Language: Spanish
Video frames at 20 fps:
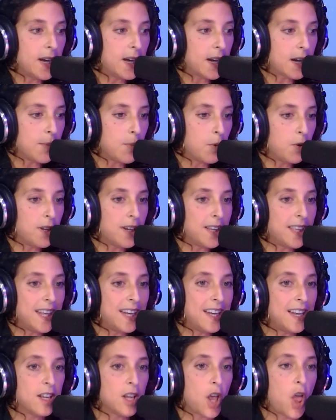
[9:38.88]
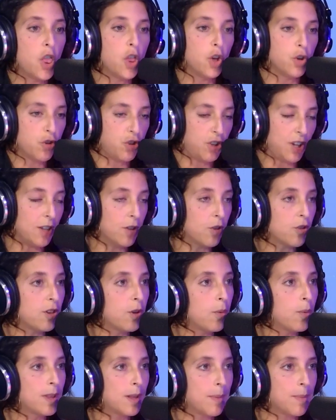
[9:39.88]
en Harry Potter tienes
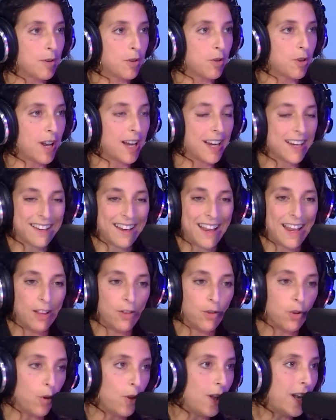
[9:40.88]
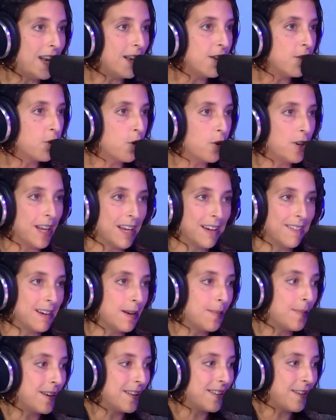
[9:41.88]
250 personajes en toda la historia que van
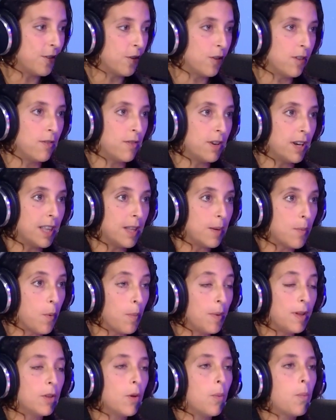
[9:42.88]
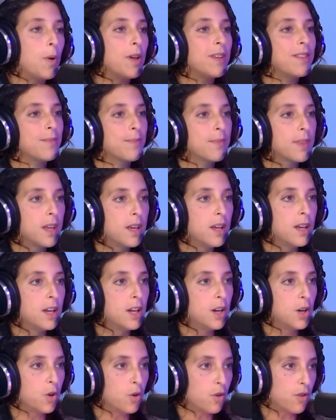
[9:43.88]
apareciendo en diferentes momentos, pues,
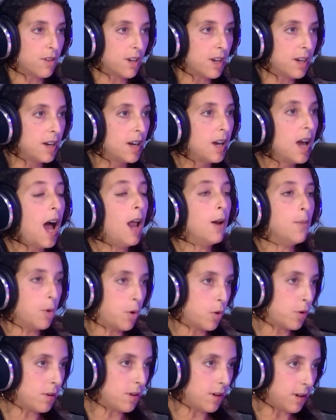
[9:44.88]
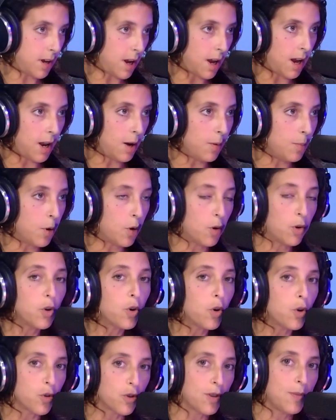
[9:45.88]
no sé, a lo, mejor, a, lo mejor
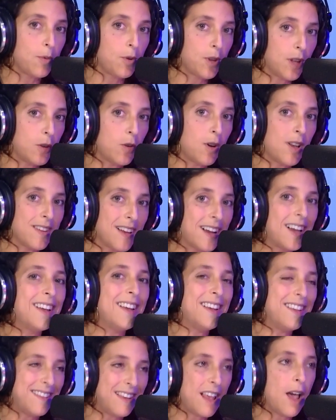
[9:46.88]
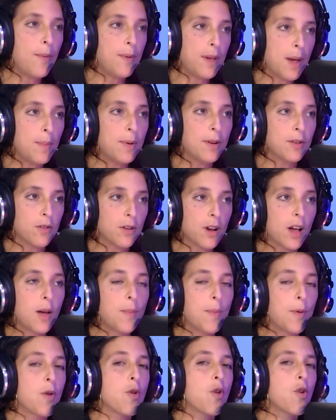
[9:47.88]
no conocemos tanto las sagas y sí había
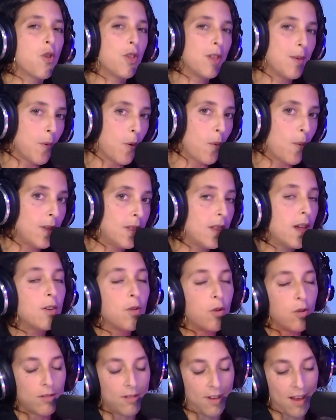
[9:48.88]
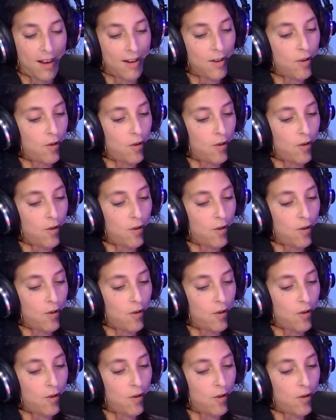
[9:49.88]
personajes, pero no nos dimos cuenta, no lo sé,